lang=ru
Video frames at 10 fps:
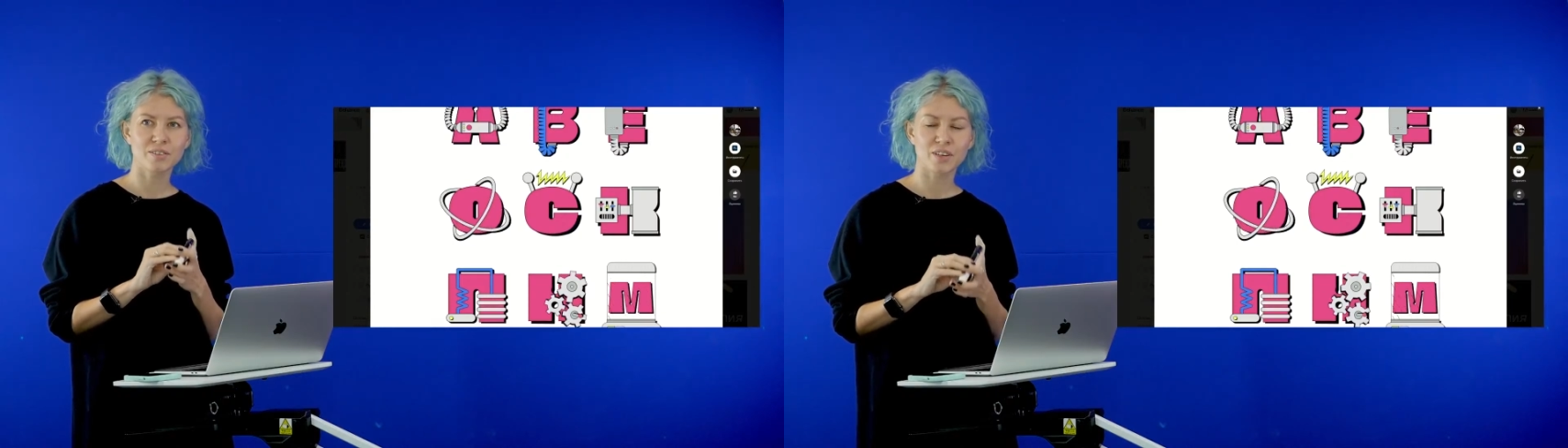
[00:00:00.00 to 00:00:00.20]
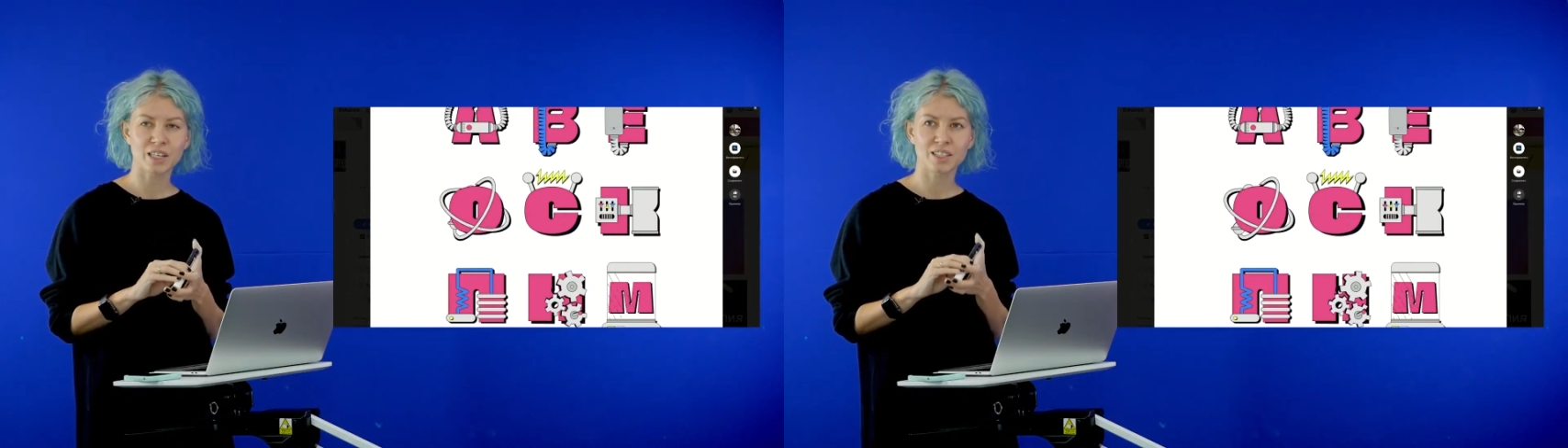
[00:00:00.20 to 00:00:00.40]

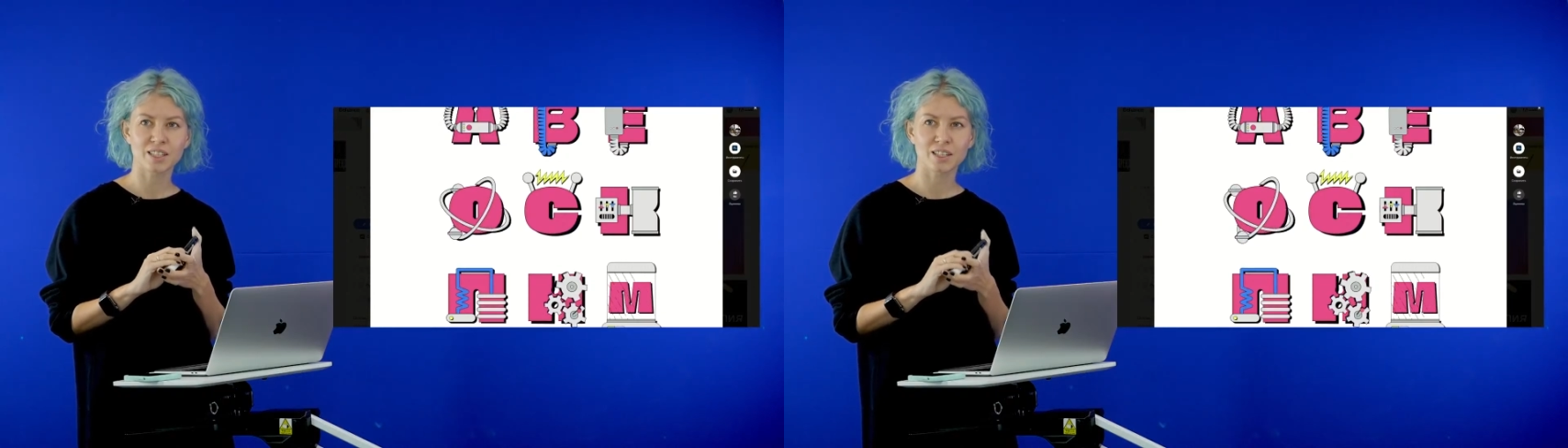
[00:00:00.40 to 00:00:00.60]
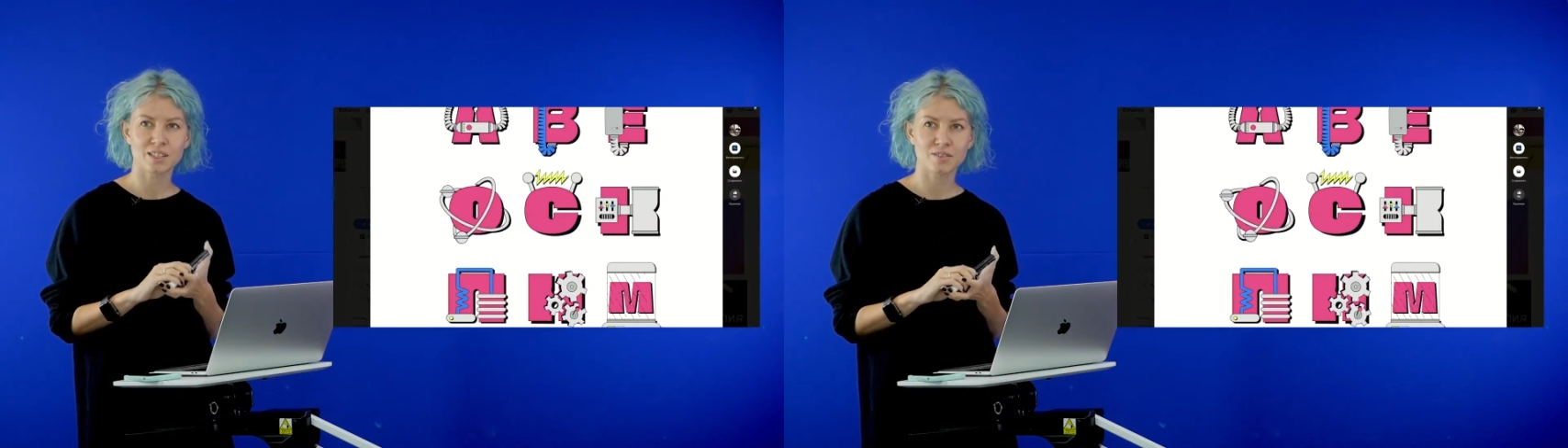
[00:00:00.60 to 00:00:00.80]

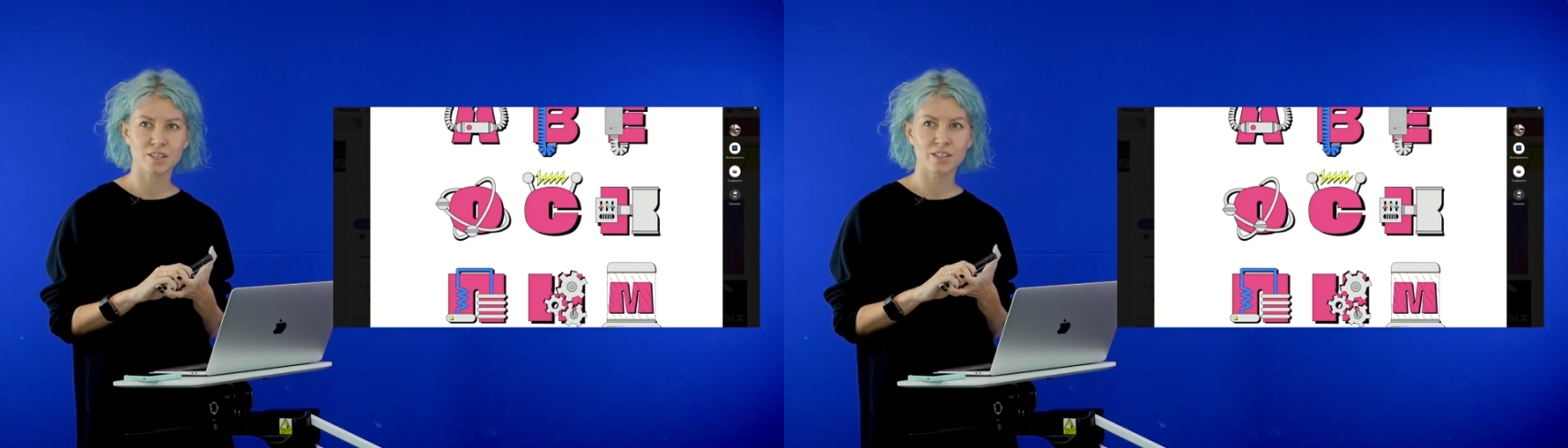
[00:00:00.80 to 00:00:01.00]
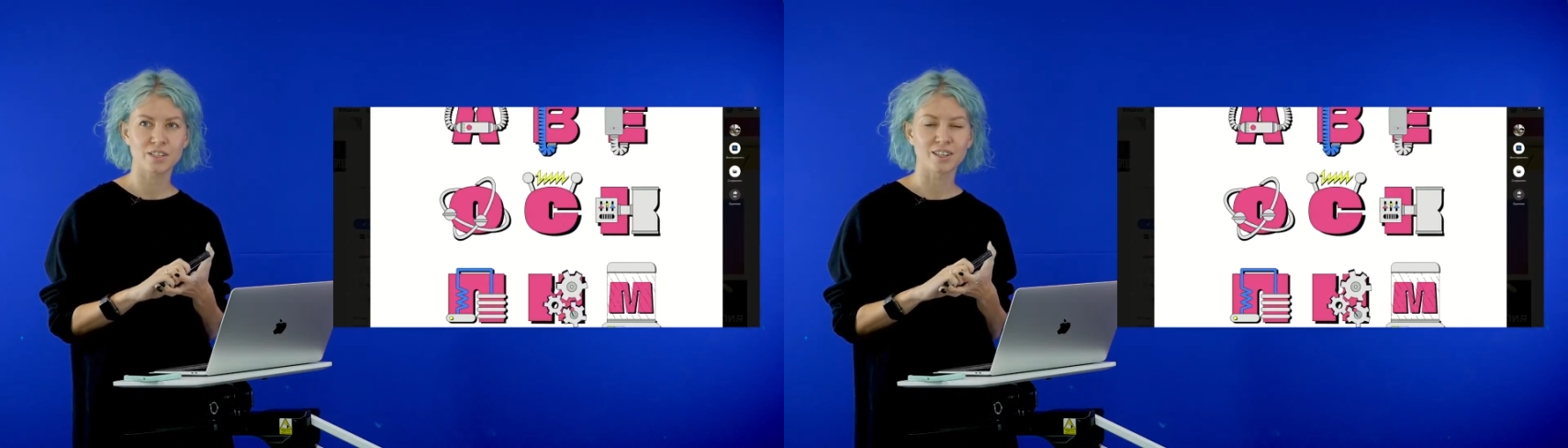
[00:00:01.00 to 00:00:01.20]
вектор
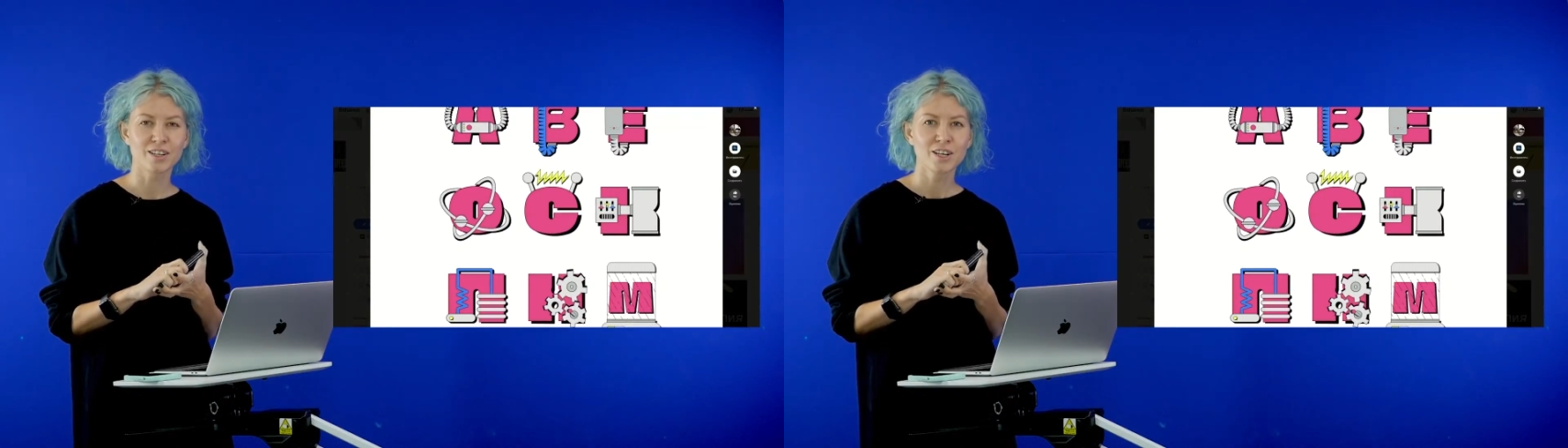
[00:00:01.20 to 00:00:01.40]
развития.